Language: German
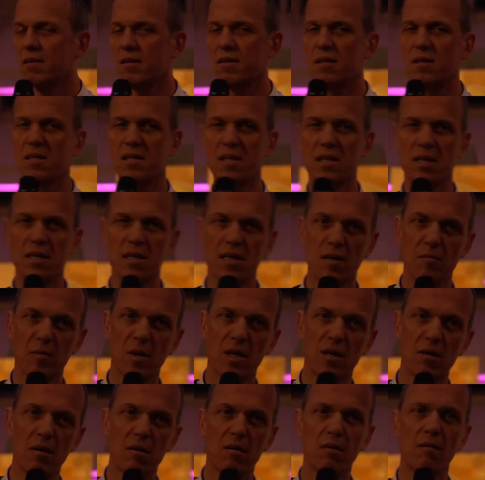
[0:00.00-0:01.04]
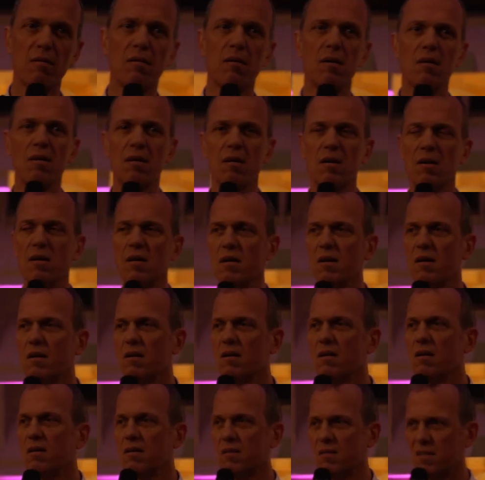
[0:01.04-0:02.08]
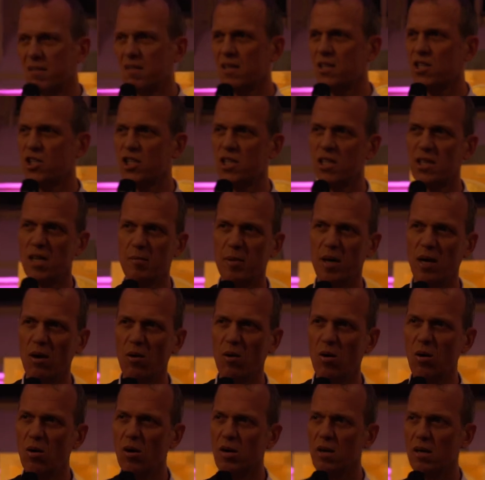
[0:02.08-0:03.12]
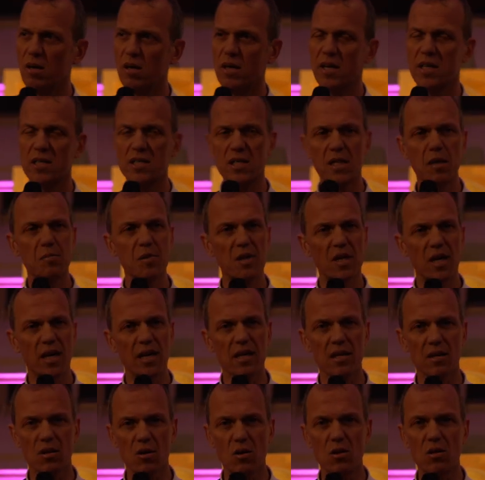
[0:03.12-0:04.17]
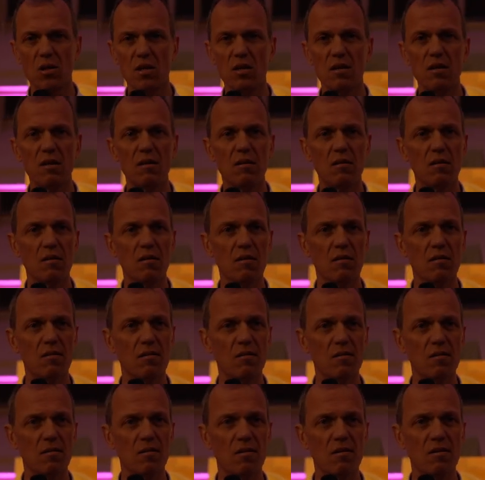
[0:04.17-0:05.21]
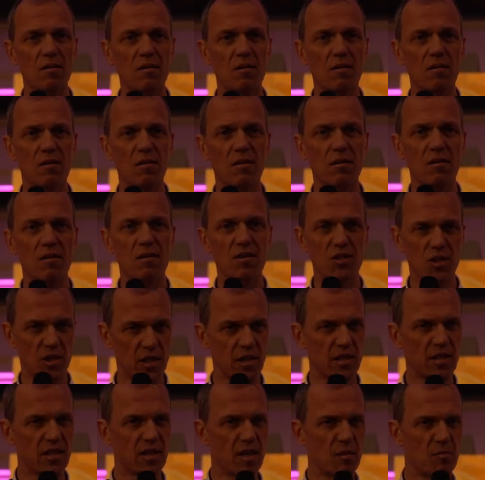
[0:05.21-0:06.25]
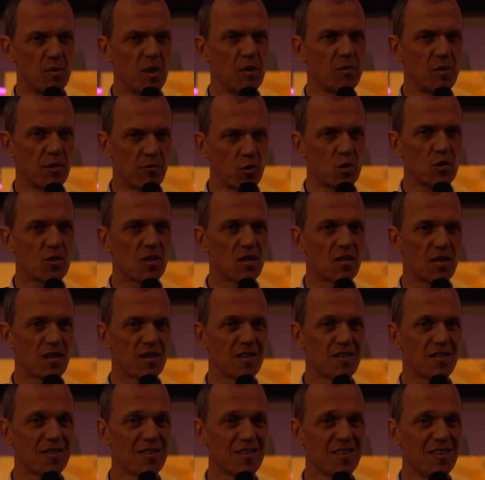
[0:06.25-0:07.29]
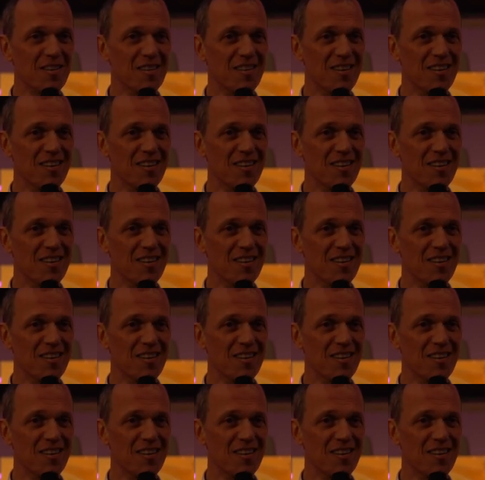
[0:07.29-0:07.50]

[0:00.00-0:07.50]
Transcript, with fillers: Dann sage ich immer, da steht aber auch, es gibt keinen Gott. Steht in der Bibel, wusstet ihr das?